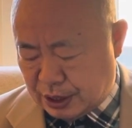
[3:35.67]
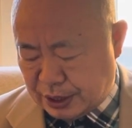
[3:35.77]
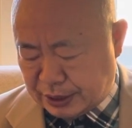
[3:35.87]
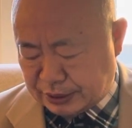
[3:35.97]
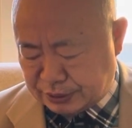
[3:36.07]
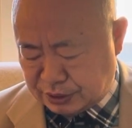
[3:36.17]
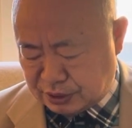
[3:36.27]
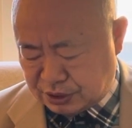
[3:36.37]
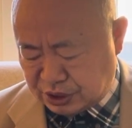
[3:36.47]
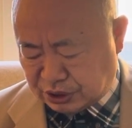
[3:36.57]

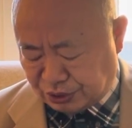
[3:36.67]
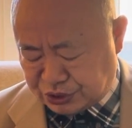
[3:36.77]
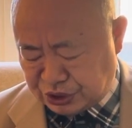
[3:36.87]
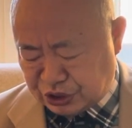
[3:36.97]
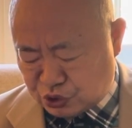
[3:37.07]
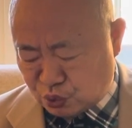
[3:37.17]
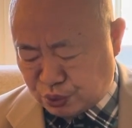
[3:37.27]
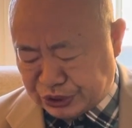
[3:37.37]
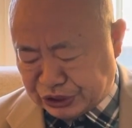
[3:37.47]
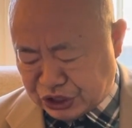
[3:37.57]
嗯，这导致呢，中
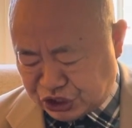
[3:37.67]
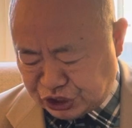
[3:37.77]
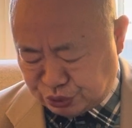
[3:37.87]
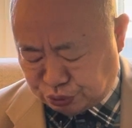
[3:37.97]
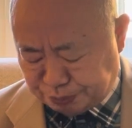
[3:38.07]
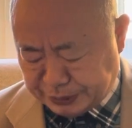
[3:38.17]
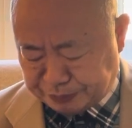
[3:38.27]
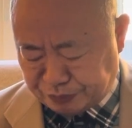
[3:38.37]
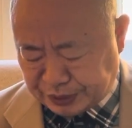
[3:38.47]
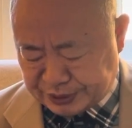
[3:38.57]
国人的基础病
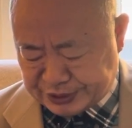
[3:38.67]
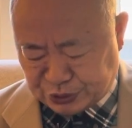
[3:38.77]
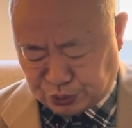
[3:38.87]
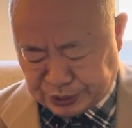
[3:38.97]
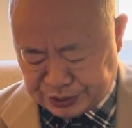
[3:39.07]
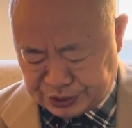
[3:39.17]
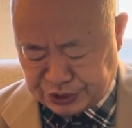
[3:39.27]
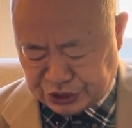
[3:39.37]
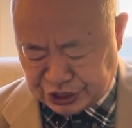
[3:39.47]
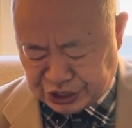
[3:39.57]
在全
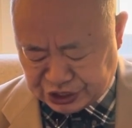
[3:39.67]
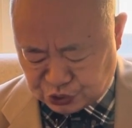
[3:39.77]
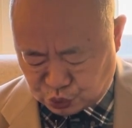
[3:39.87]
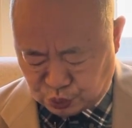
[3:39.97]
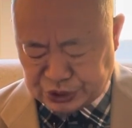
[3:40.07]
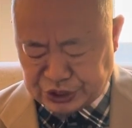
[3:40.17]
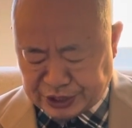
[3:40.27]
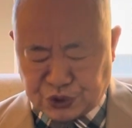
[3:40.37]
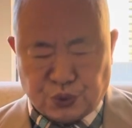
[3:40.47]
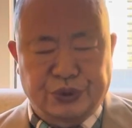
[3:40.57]
世界也是最
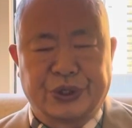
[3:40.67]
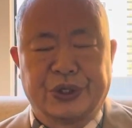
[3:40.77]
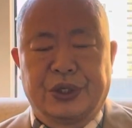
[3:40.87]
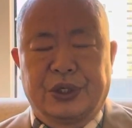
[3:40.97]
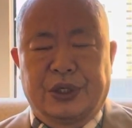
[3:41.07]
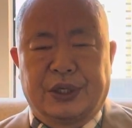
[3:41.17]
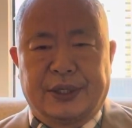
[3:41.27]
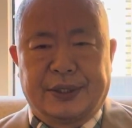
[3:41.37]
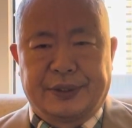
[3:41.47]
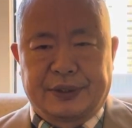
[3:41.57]
严重的。
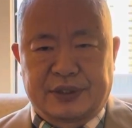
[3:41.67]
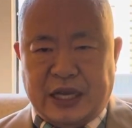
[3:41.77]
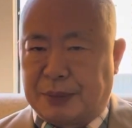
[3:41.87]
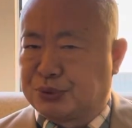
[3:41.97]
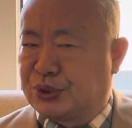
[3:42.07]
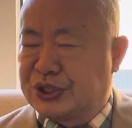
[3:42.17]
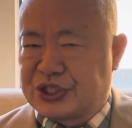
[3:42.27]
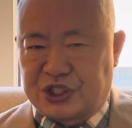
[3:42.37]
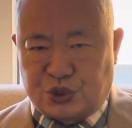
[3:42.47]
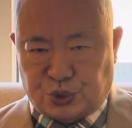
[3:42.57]
呃，差不多呢
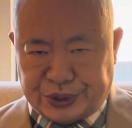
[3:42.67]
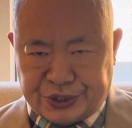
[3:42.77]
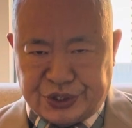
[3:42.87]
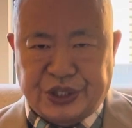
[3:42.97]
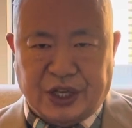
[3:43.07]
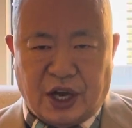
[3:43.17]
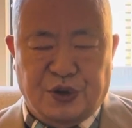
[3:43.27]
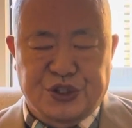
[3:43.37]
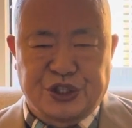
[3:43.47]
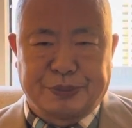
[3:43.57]
是全世界的
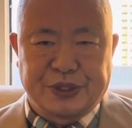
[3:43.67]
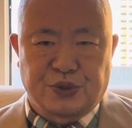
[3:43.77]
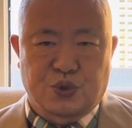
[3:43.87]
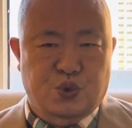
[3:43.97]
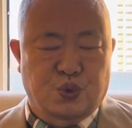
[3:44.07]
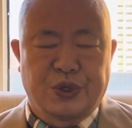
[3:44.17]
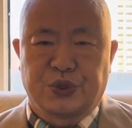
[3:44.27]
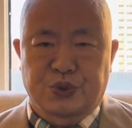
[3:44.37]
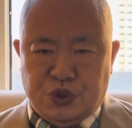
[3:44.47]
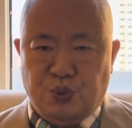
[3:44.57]
好几倍，就是所
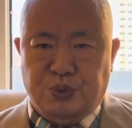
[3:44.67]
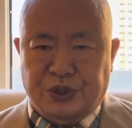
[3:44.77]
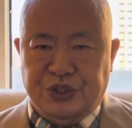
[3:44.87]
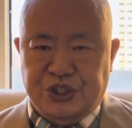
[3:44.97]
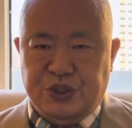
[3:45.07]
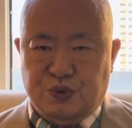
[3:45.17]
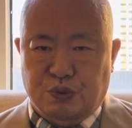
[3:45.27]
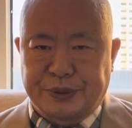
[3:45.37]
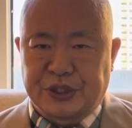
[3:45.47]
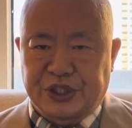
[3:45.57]
有重要的基
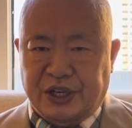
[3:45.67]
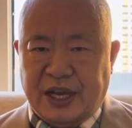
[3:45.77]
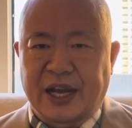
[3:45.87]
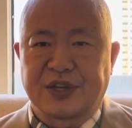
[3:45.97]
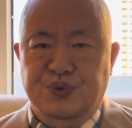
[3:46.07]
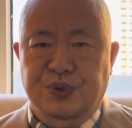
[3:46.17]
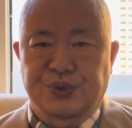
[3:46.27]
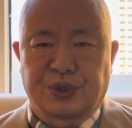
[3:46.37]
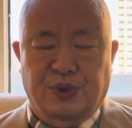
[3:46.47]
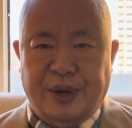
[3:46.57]
础病，你要看看数
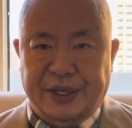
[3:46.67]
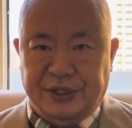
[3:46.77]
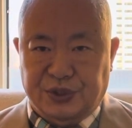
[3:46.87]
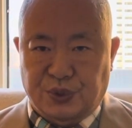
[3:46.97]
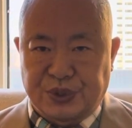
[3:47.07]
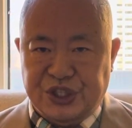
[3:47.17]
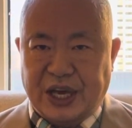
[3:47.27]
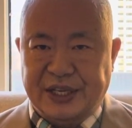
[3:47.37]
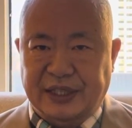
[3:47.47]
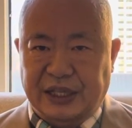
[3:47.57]
据的话呢，都会
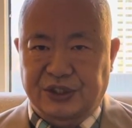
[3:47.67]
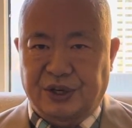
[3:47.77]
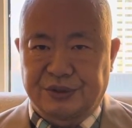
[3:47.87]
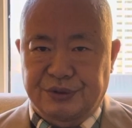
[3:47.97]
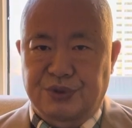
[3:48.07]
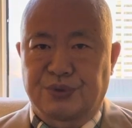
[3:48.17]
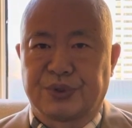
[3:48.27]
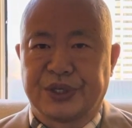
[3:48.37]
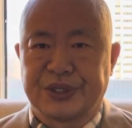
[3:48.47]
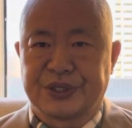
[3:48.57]
吓一大跳。中
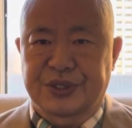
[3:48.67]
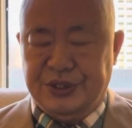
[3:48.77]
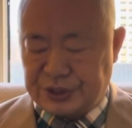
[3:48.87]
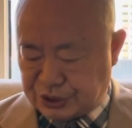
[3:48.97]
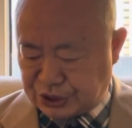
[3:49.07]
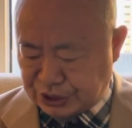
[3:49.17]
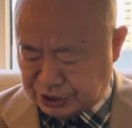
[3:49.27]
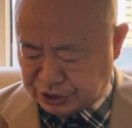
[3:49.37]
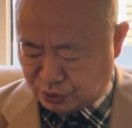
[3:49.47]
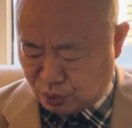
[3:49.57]
国人是世界
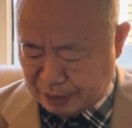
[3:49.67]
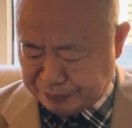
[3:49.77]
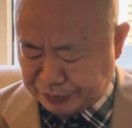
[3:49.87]
之冠。